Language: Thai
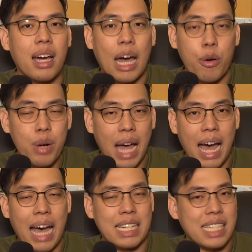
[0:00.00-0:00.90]
กรุณา
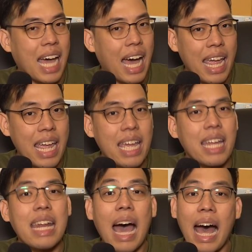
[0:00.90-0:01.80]
ใช้
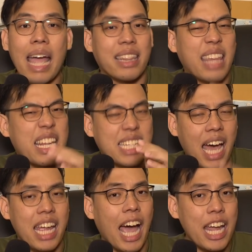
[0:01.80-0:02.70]
ได้แต่
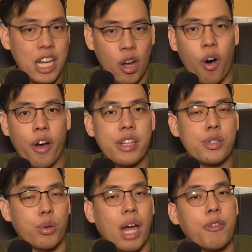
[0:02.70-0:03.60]
ใช้ให้น้อยที่
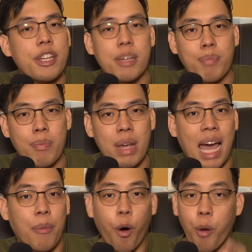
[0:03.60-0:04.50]
สุดเท่าที่จะเป็นไป
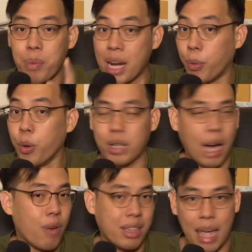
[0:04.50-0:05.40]
ได้ผมไม่ได้พูด
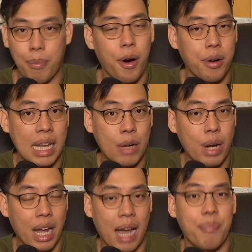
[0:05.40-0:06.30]
คำว่าแต่พอดีด้ว
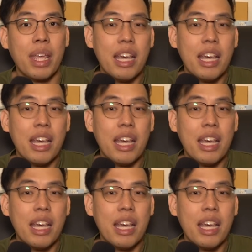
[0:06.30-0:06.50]
ยนะครับ